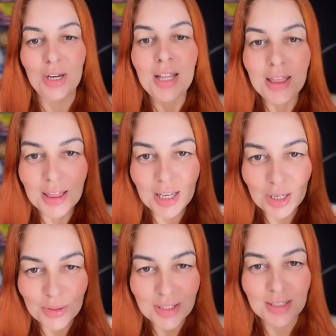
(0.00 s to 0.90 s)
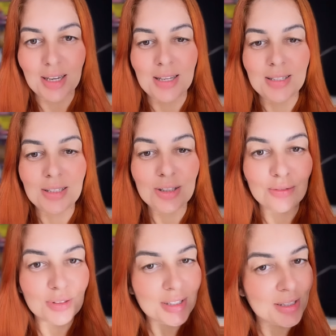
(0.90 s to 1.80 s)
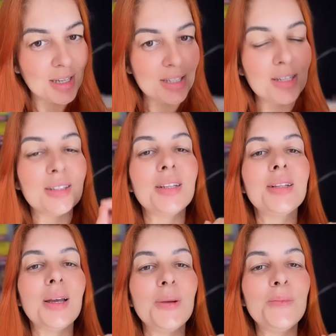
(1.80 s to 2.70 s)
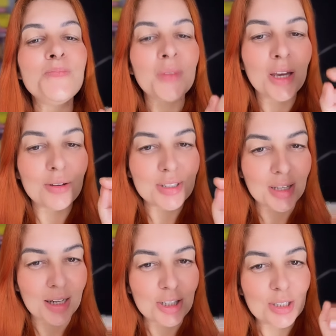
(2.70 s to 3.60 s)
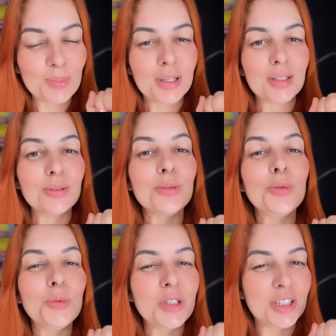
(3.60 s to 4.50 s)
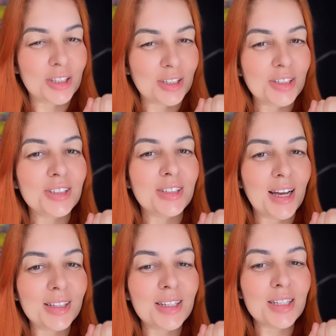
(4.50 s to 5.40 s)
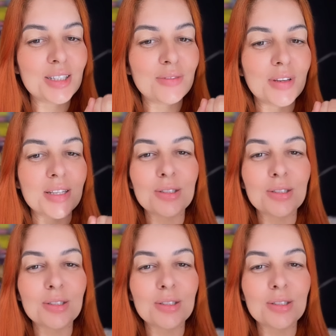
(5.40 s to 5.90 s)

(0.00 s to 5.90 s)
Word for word: Não esquecem, de 27 a 31 eu estarei te esperando no estande da Transfix,